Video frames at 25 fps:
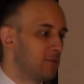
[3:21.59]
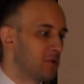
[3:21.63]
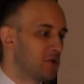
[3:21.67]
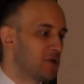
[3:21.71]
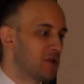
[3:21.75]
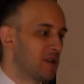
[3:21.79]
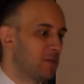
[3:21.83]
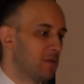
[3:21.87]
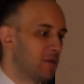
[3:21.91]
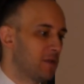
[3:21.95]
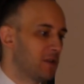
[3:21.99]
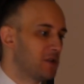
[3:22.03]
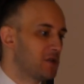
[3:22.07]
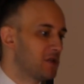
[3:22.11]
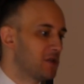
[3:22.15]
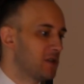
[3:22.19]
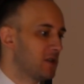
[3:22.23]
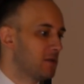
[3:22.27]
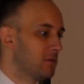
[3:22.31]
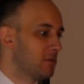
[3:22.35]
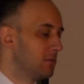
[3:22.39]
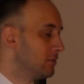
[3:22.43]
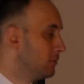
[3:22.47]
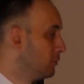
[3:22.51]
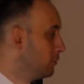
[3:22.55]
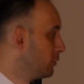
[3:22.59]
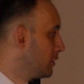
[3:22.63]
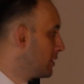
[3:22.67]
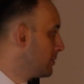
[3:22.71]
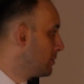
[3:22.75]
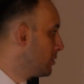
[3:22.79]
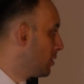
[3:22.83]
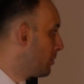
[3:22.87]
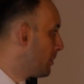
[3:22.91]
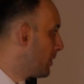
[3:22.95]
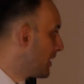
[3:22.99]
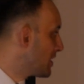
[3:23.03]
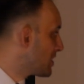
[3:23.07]
Można powiedzieć, że
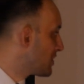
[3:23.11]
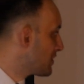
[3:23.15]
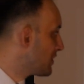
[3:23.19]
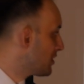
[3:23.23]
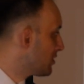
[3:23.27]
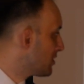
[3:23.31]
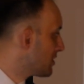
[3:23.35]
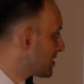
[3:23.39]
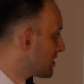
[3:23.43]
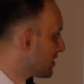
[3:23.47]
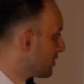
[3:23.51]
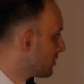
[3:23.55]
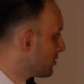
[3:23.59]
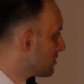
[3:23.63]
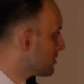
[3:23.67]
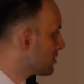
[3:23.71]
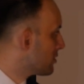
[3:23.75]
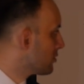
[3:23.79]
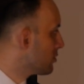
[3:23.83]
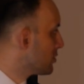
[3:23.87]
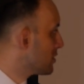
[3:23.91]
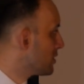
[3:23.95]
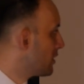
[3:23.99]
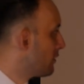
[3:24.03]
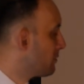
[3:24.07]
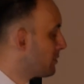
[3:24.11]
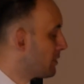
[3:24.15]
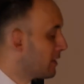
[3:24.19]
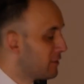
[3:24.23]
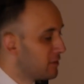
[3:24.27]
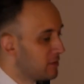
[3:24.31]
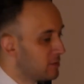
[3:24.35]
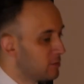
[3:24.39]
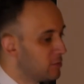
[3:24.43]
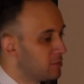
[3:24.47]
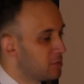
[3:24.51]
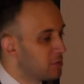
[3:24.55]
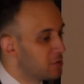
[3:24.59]
mówimy o państwie nocnego stróża w
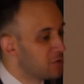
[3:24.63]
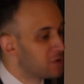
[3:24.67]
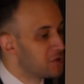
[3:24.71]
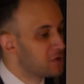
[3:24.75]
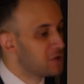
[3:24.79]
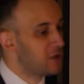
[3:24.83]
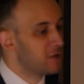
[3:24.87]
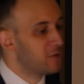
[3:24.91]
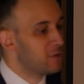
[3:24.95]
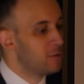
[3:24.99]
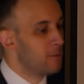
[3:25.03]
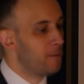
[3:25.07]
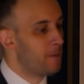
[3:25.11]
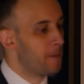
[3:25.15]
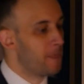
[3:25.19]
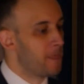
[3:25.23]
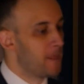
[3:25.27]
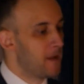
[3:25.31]
pewnym uproszczeniu.